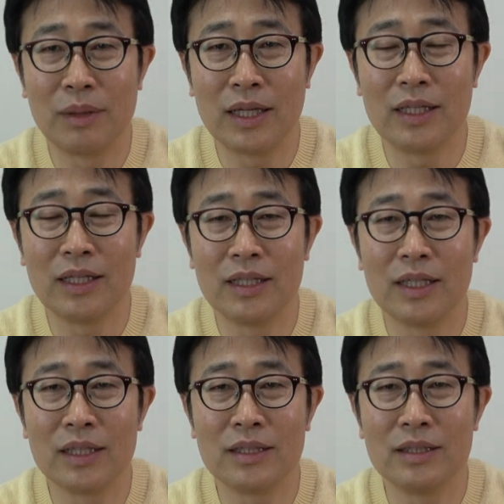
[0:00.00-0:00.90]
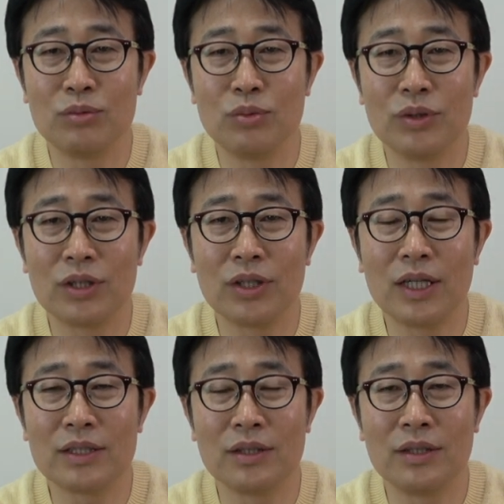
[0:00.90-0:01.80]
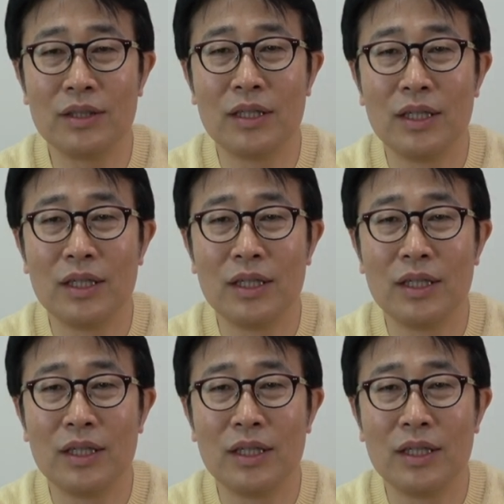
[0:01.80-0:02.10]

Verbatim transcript: 말아야 되느냐 그 부분을 떠나서